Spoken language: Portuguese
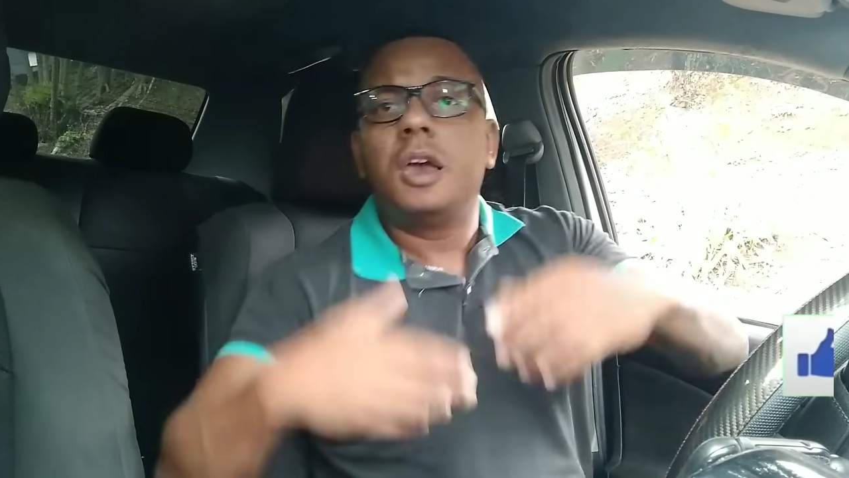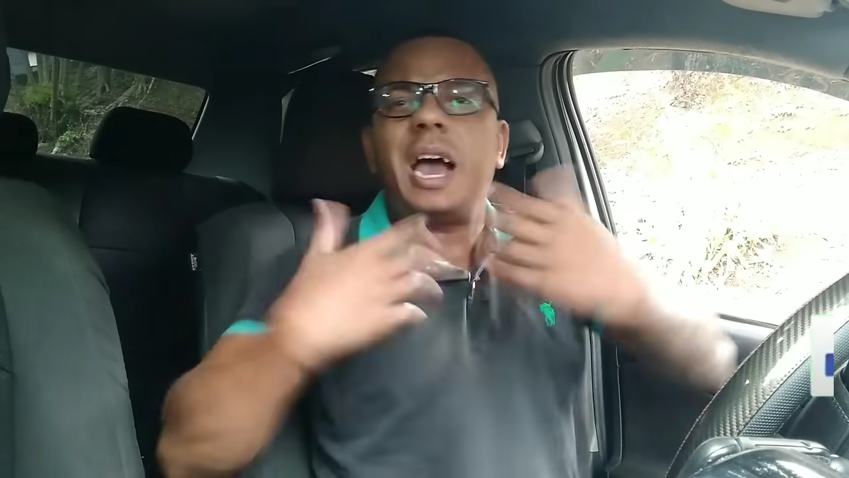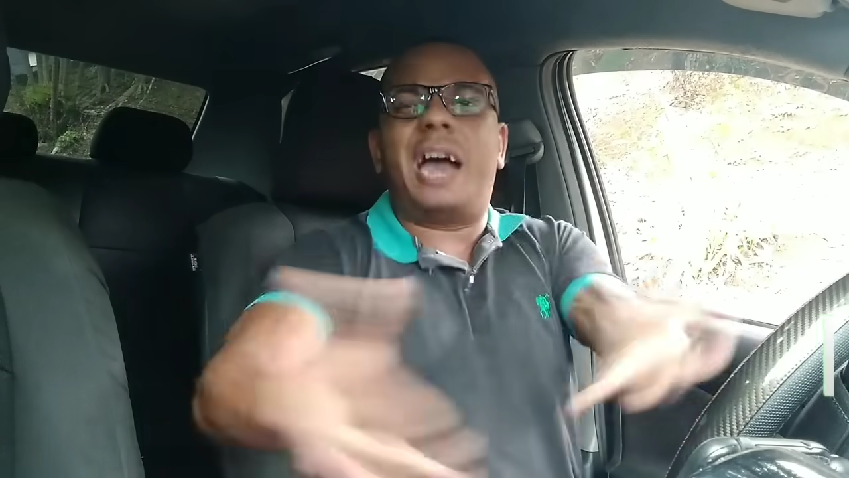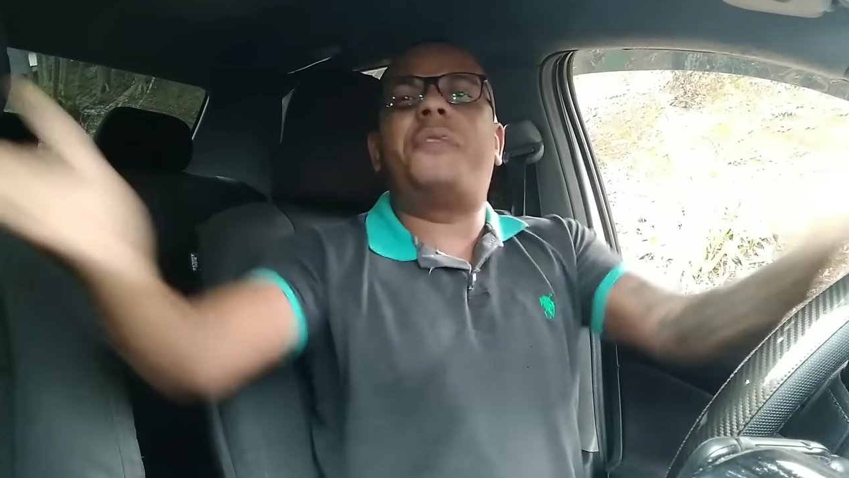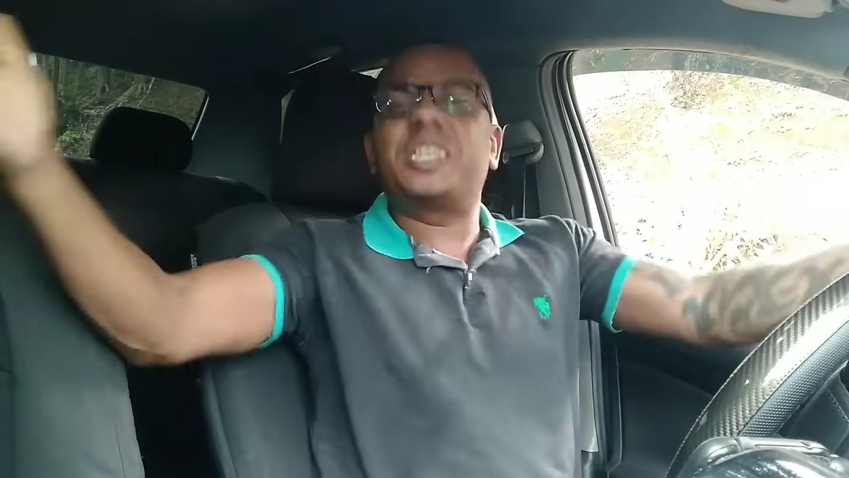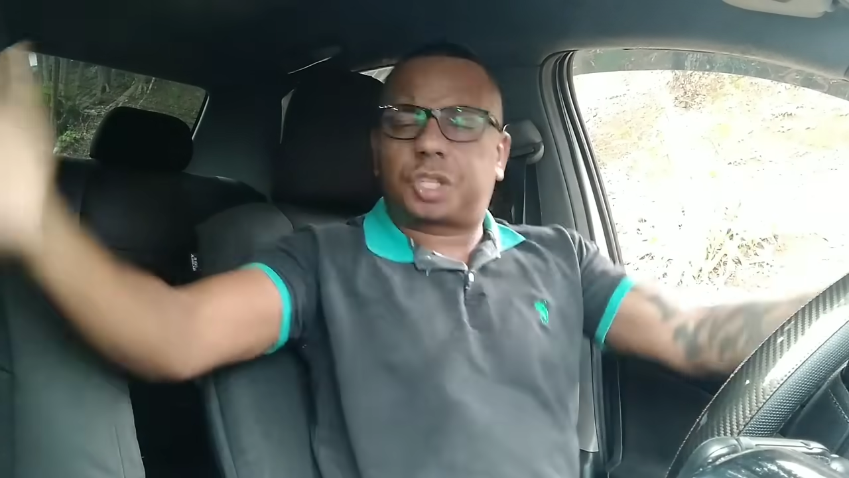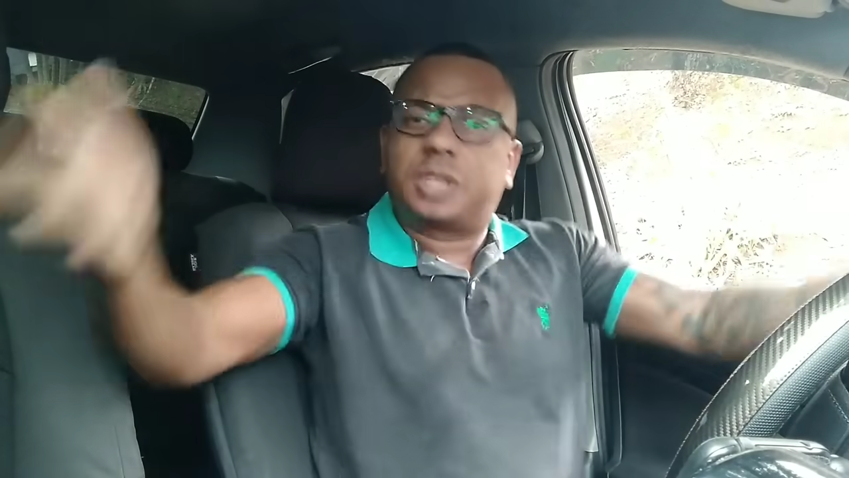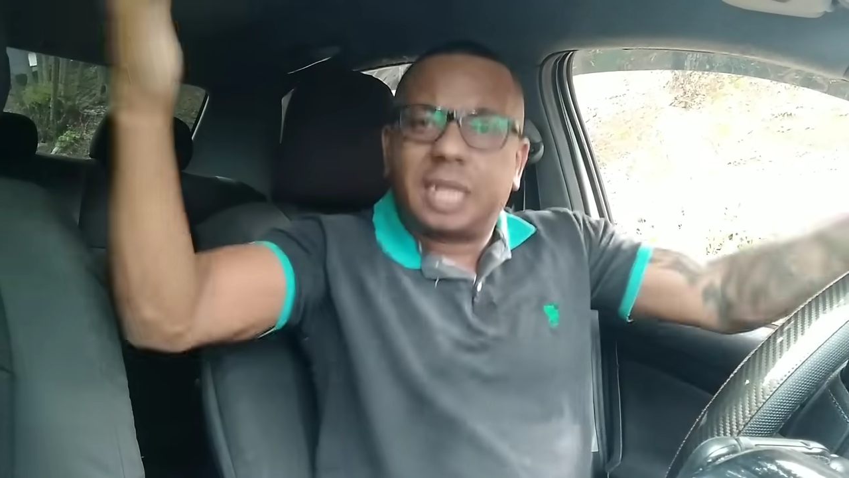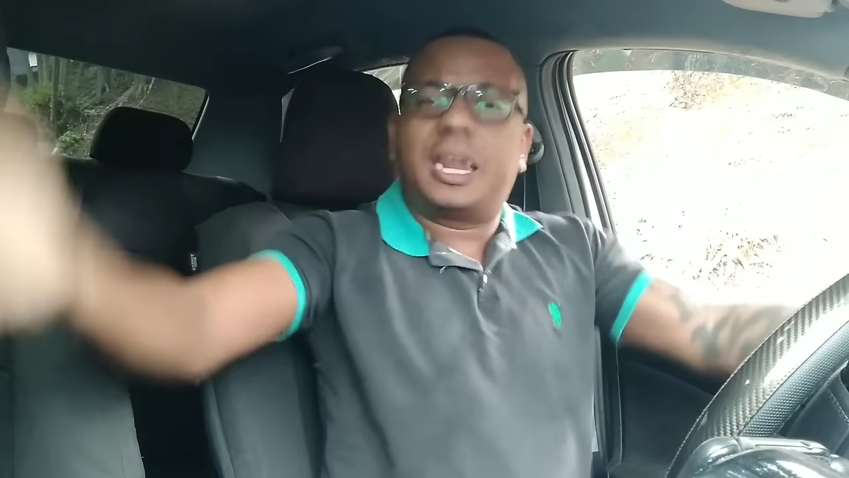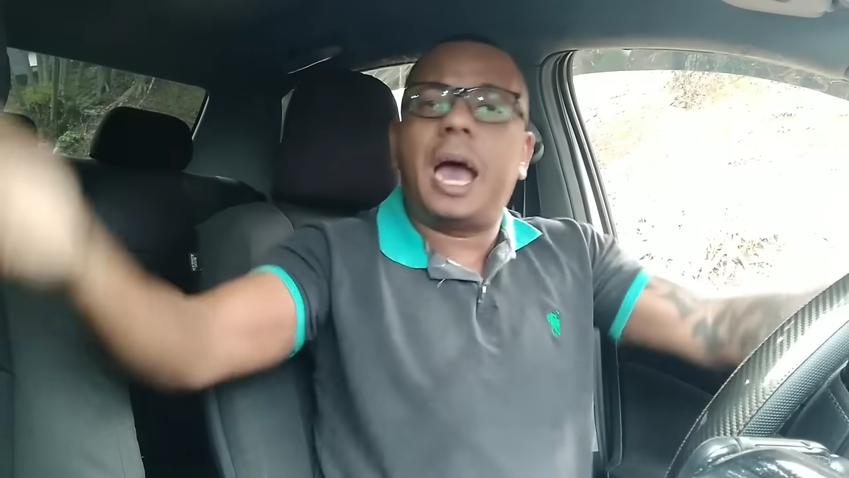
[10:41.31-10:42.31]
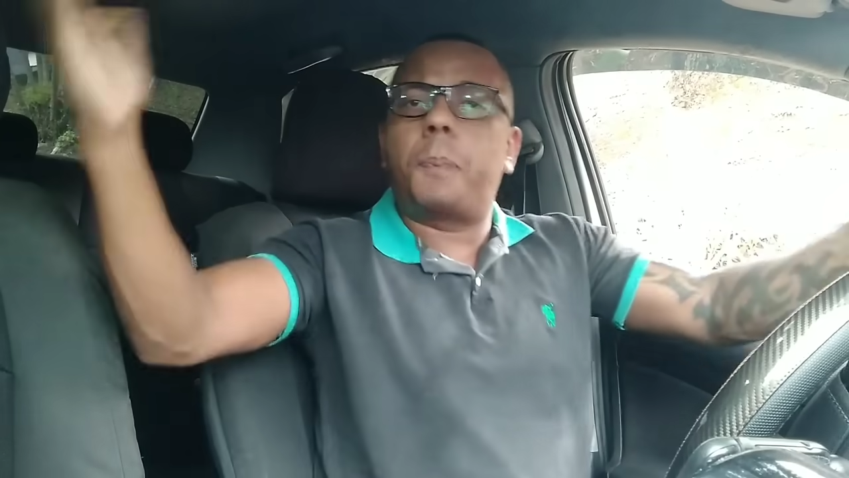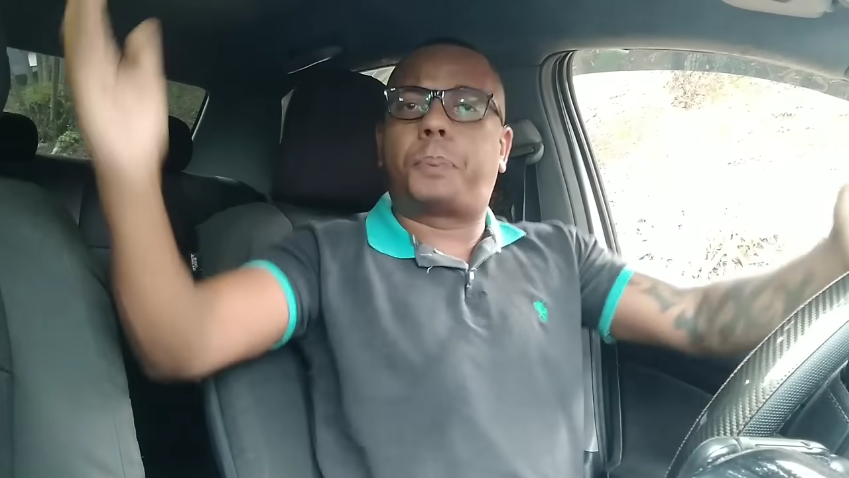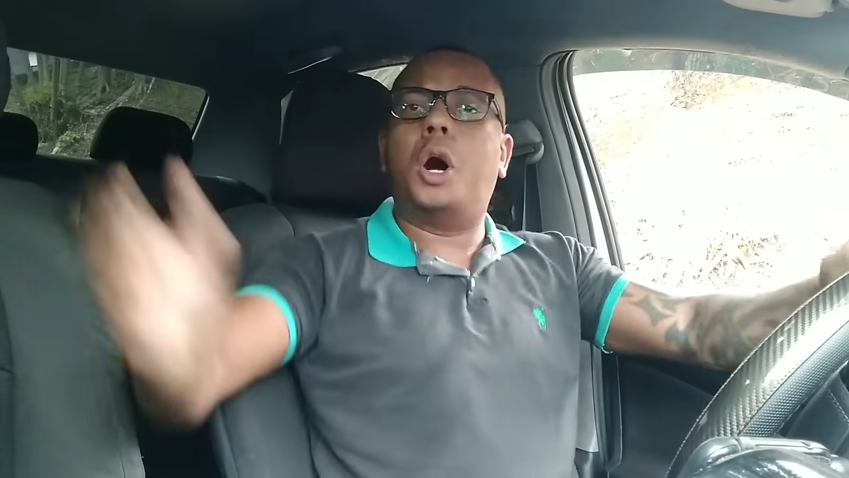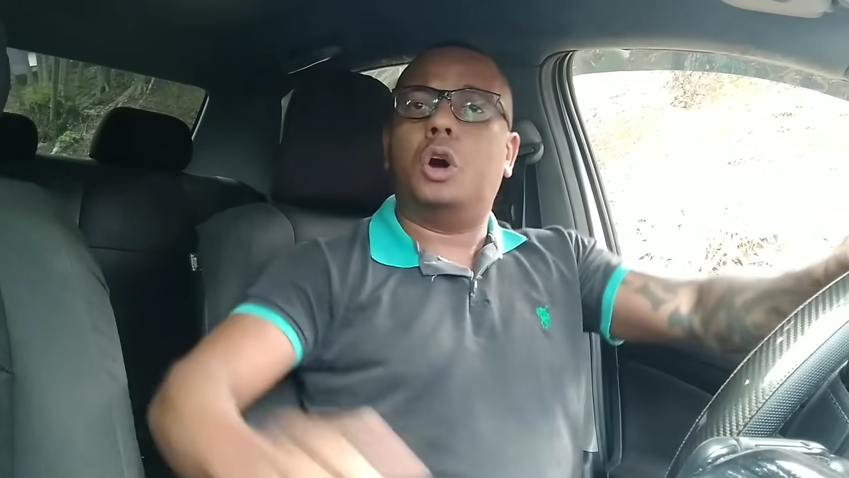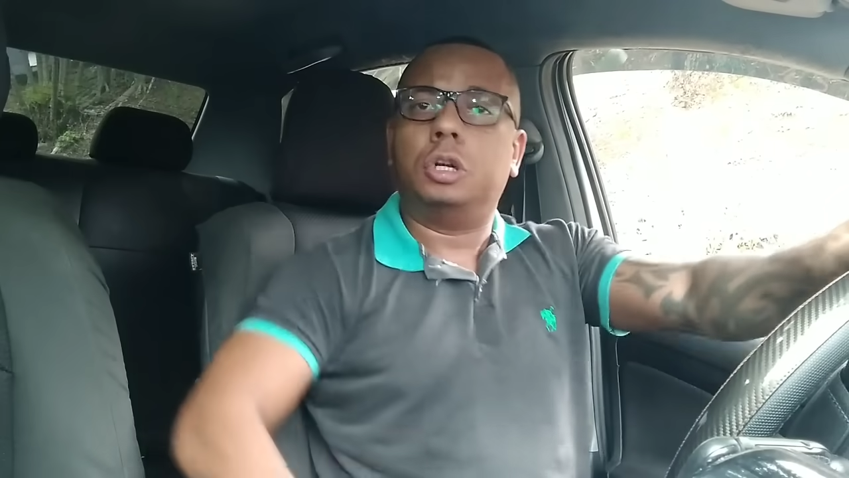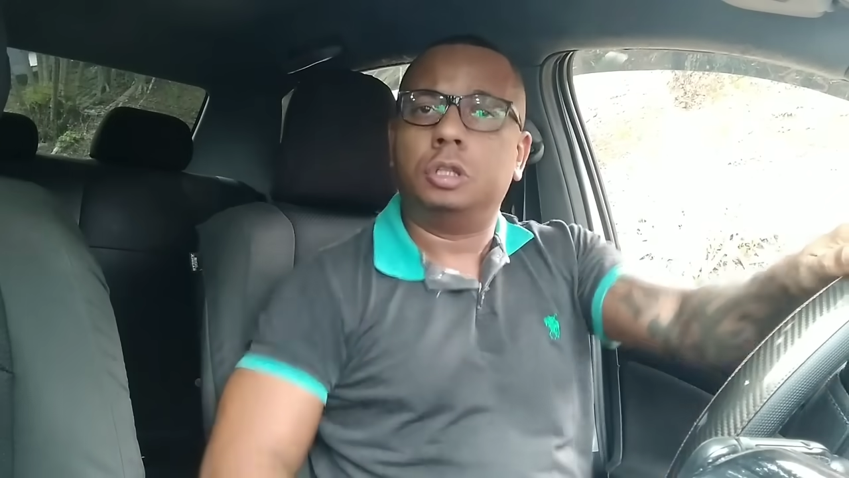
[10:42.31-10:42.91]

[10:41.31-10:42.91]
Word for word: Ah, vai se danar, pô!